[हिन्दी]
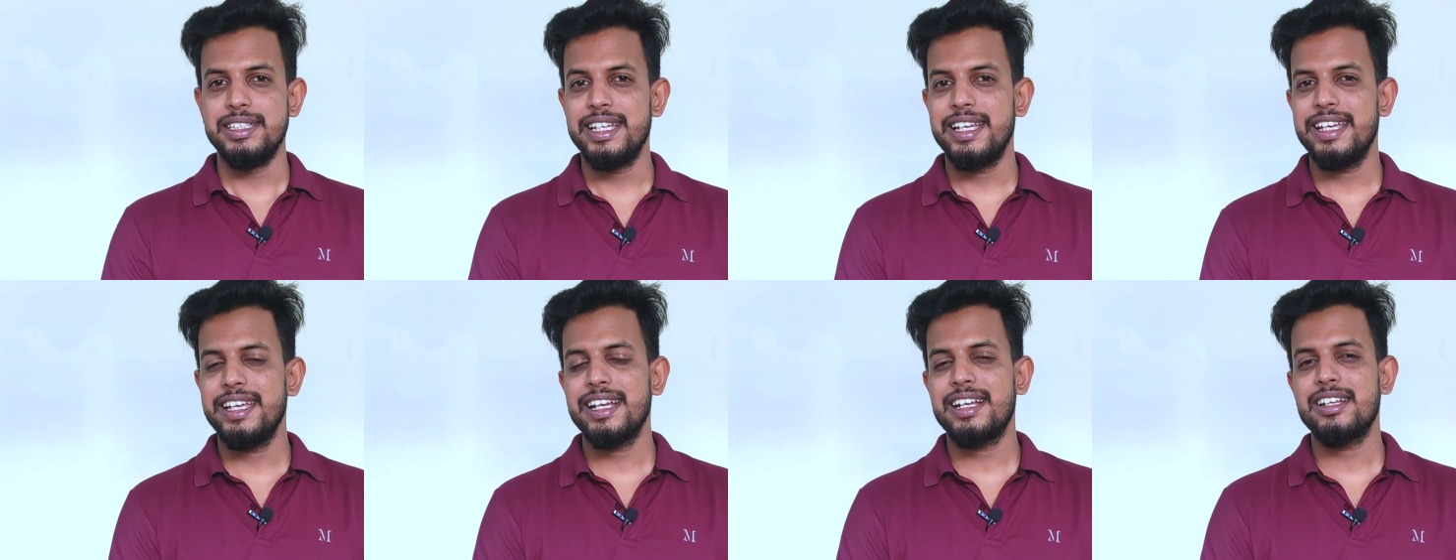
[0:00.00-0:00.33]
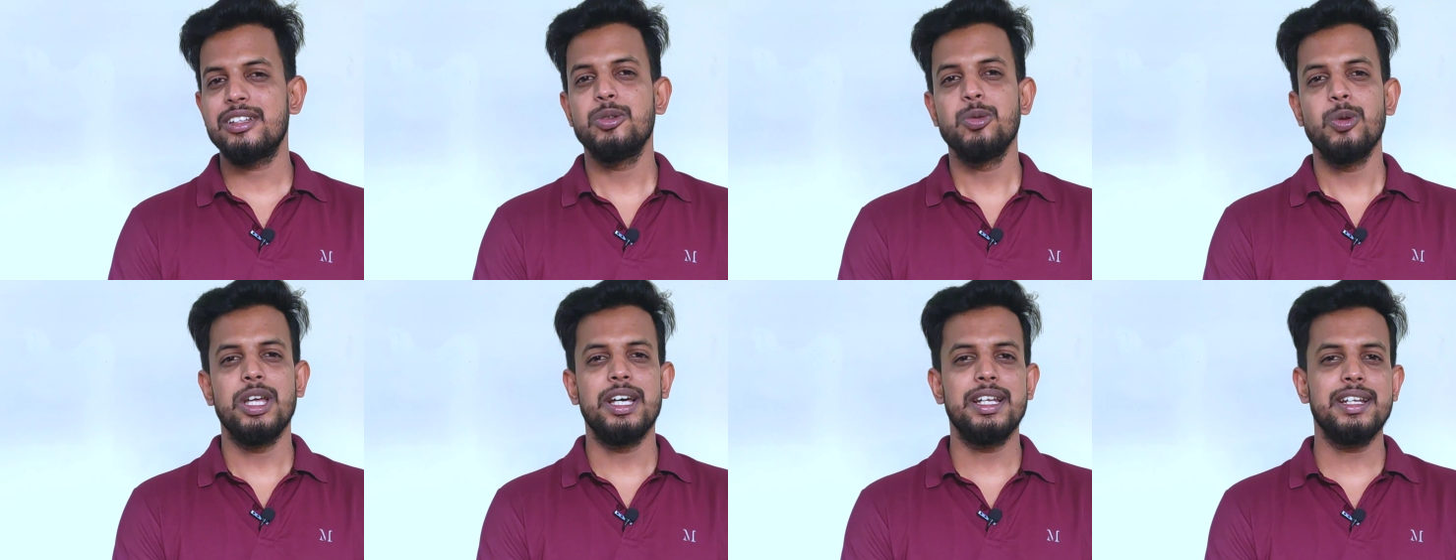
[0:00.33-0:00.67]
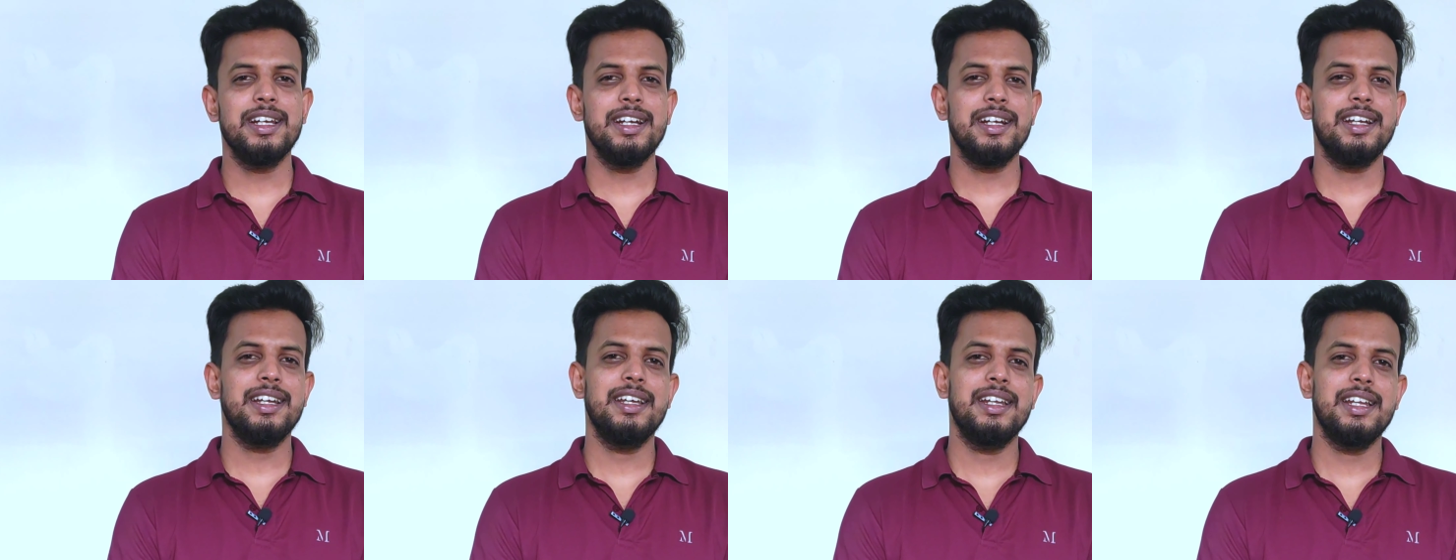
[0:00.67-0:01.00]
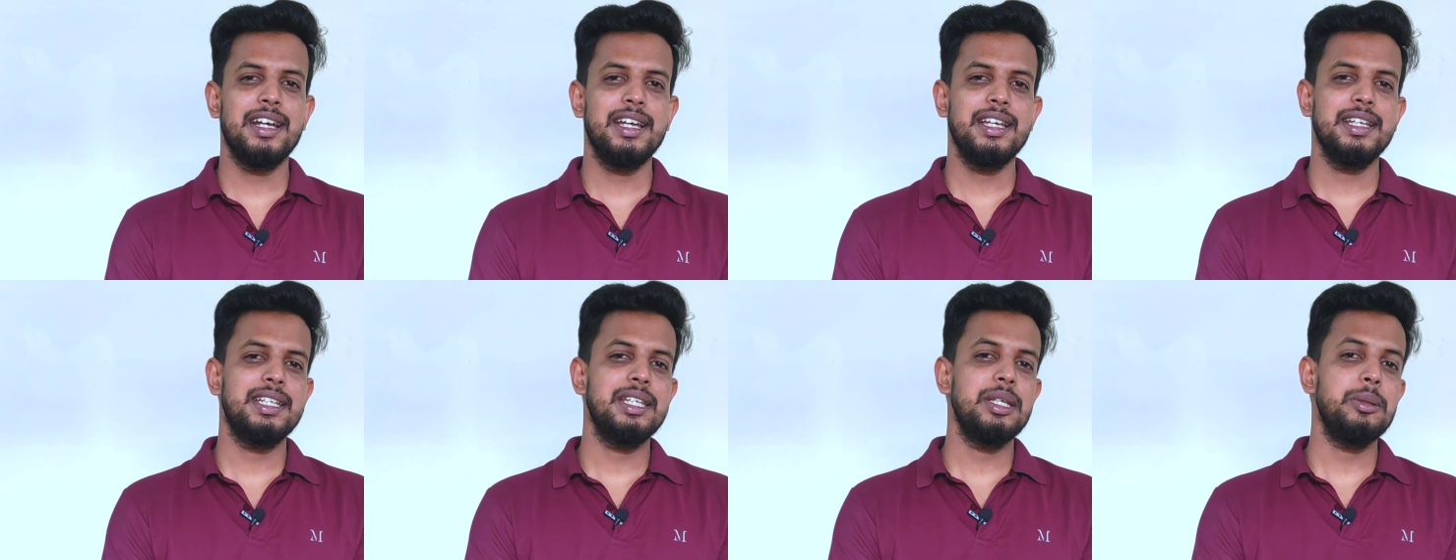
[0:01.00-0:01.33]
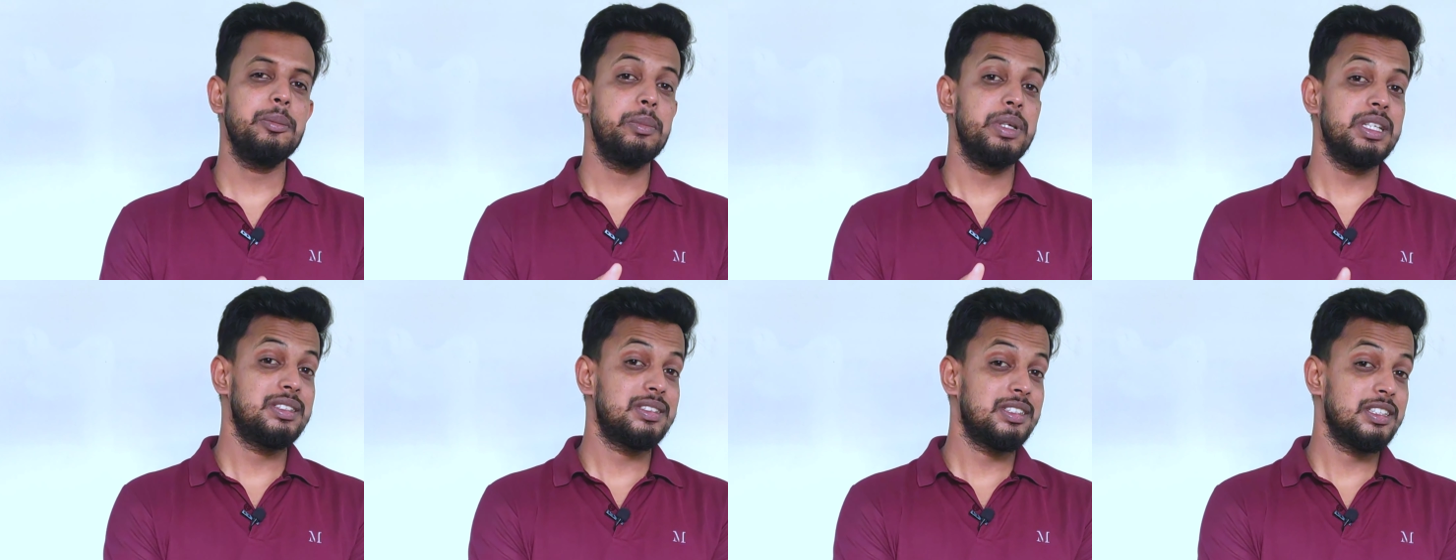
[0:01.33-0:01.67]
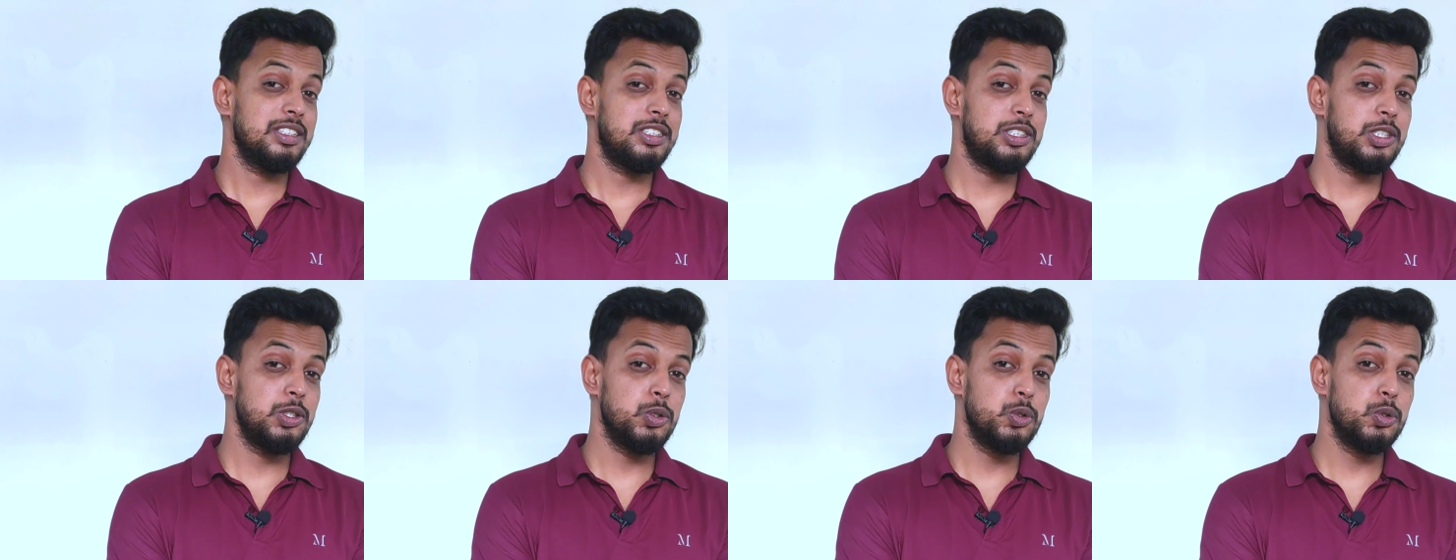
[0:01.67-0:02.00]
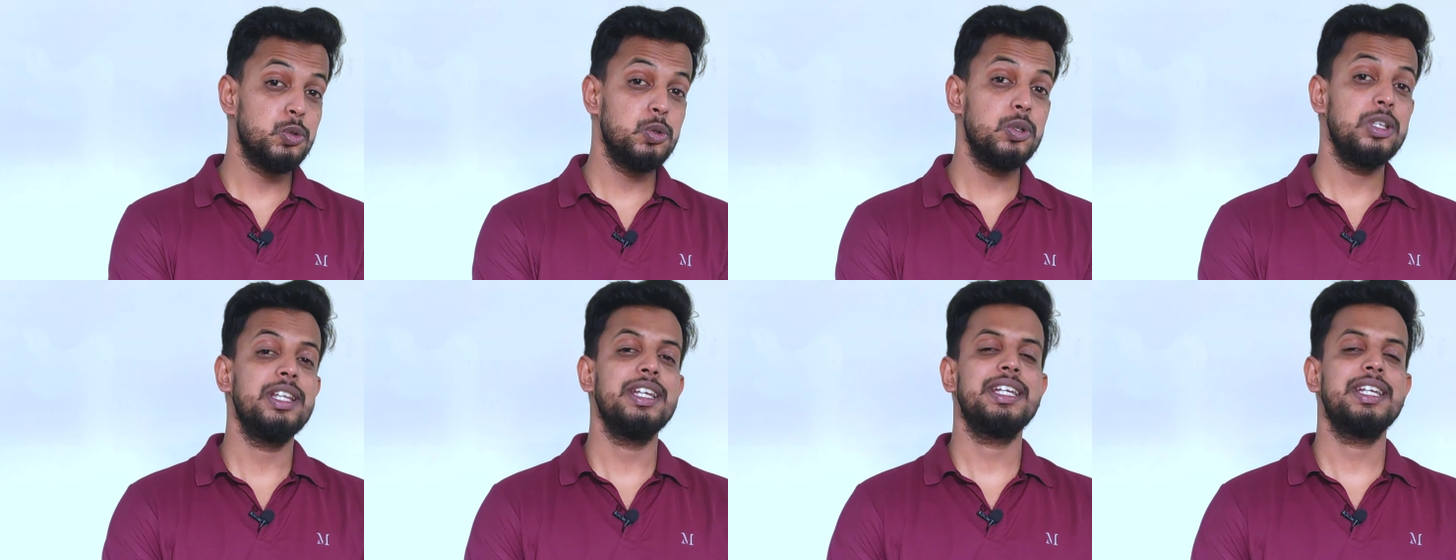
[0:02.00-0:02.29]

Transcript: ये एक दुल्हन का कहना है कि मैं सजती हूँ